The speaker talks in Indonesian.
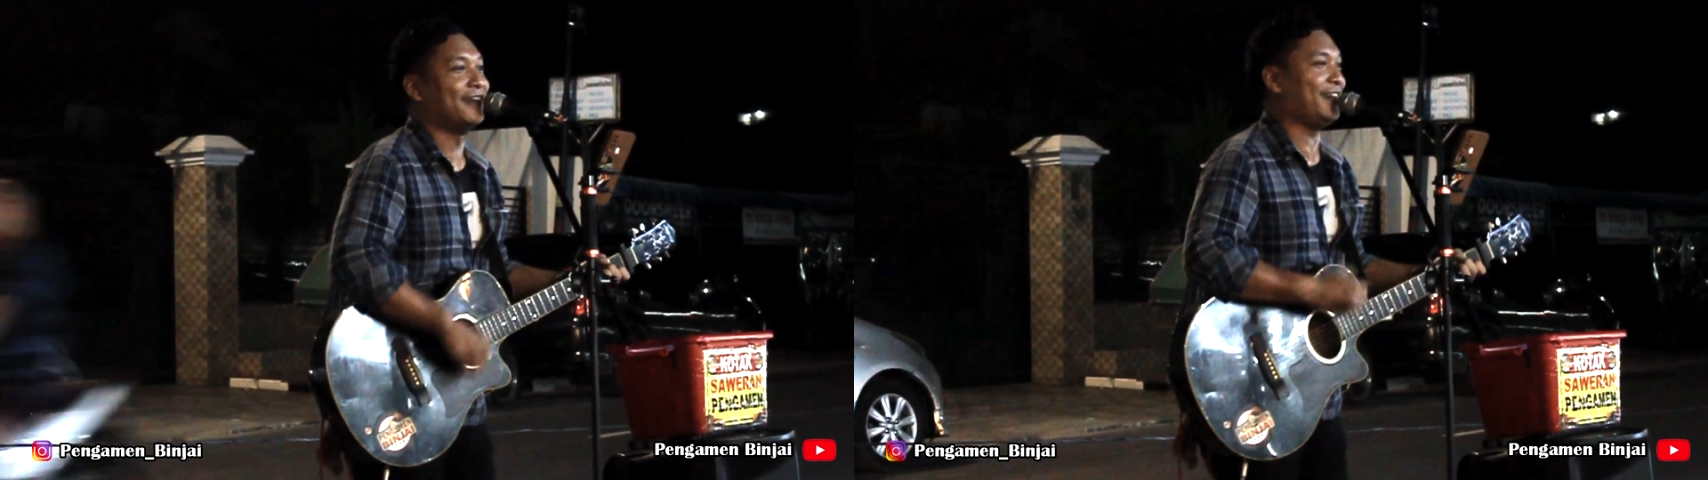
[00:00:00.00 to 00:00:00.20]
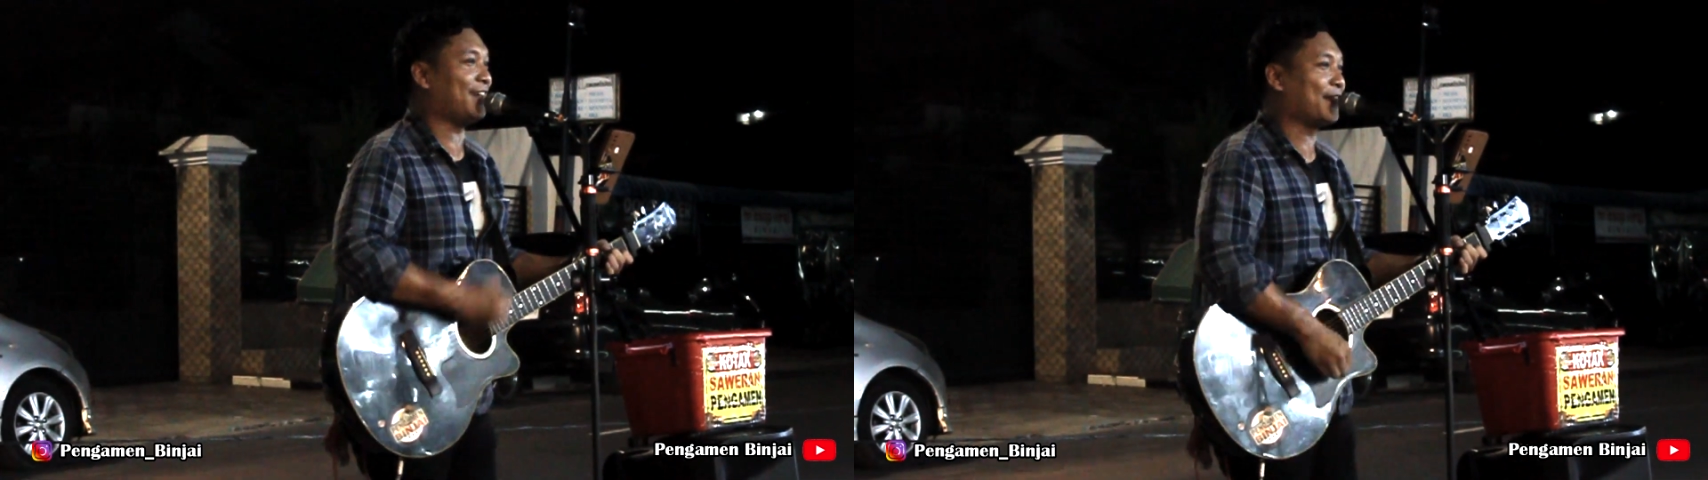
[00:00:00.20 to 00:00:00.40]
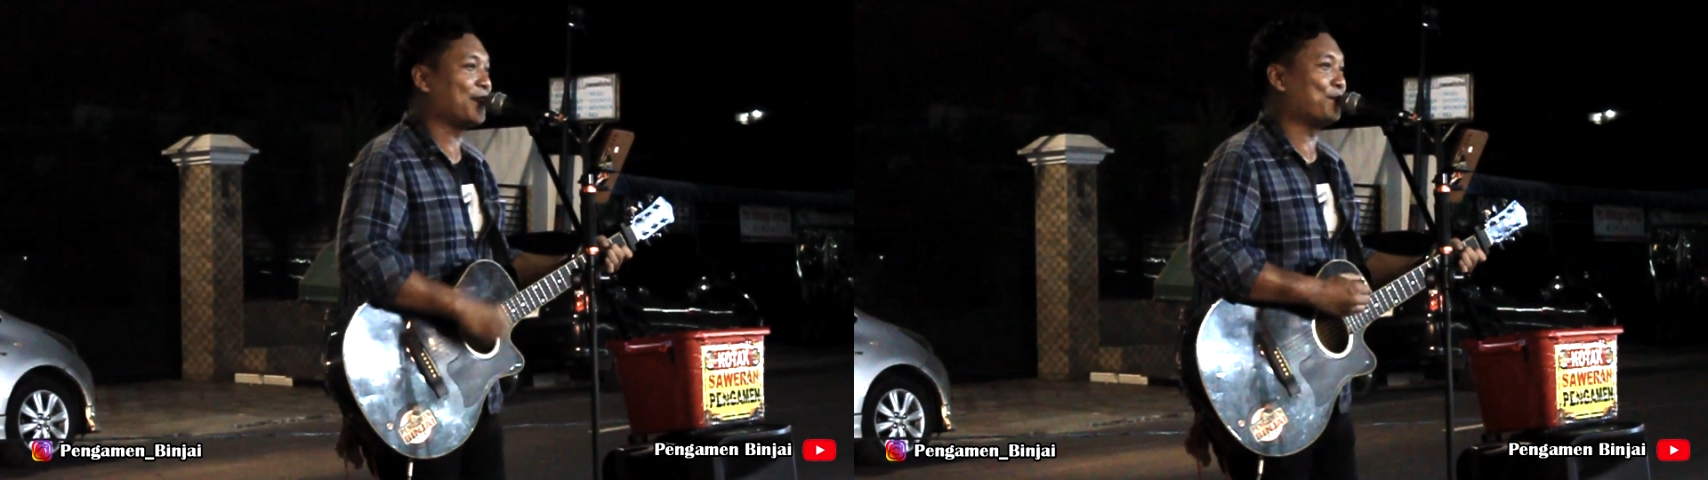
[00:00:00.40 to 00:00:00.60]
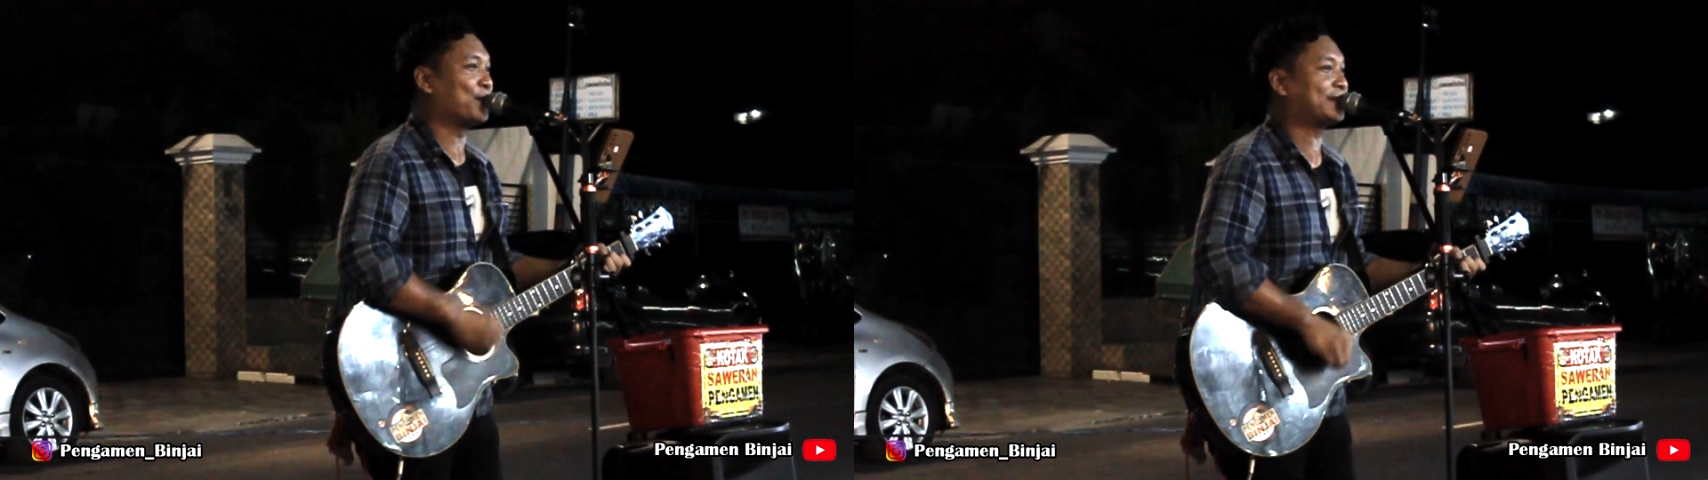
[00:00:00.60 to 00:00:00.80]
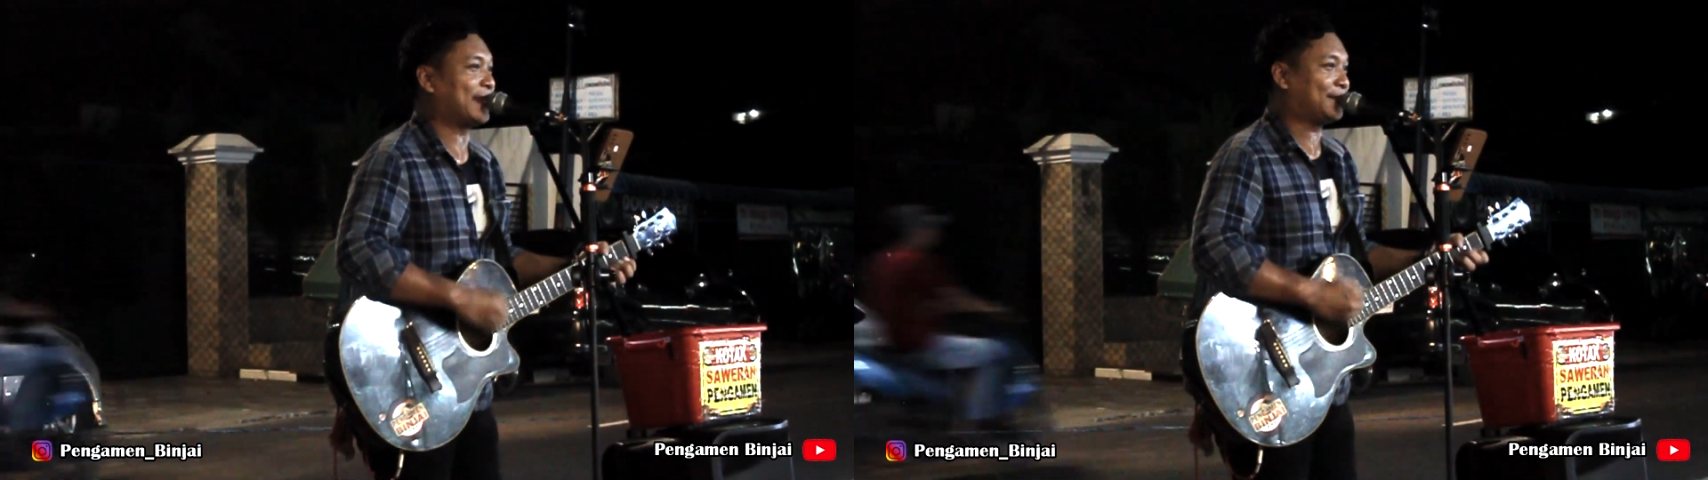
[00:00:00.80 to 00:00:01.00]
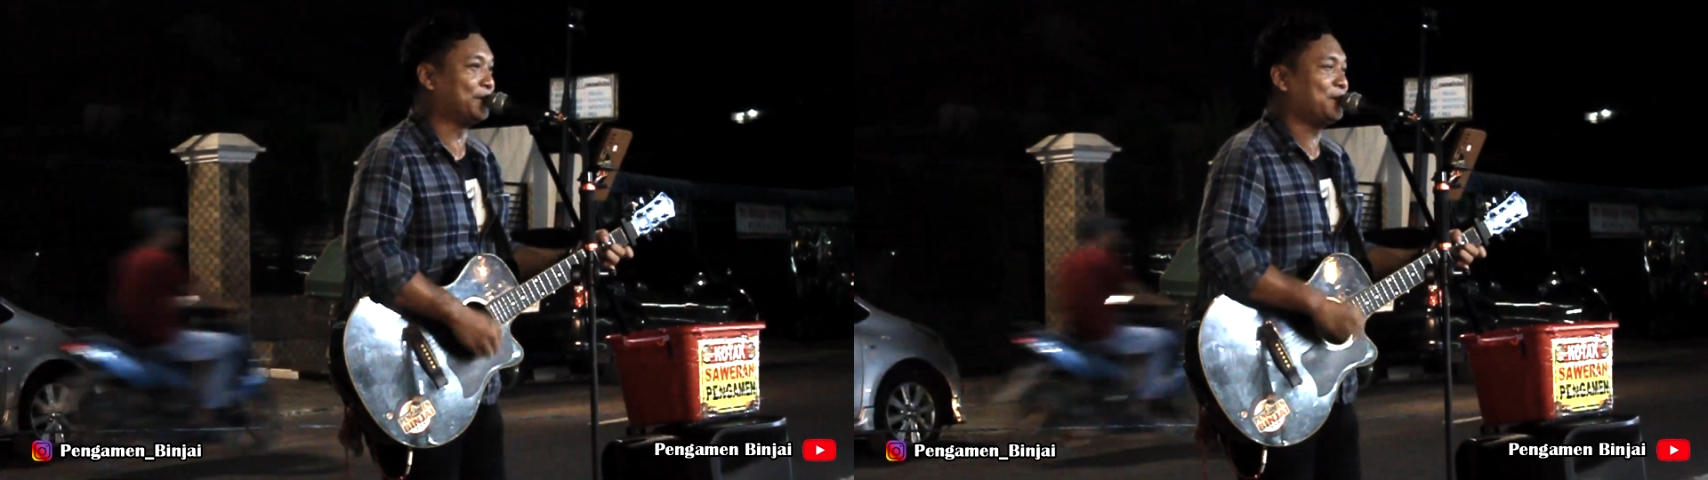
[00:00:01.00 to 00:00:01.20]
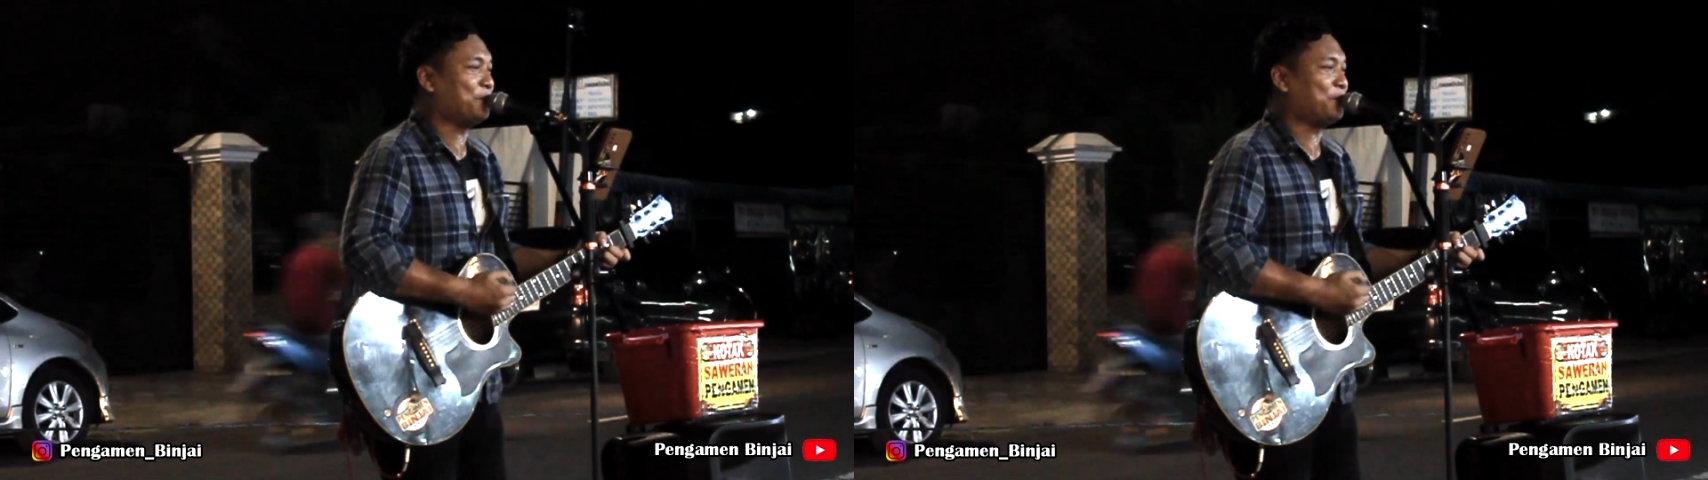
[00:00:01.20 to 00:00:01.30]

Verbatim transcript: Dia nomor satu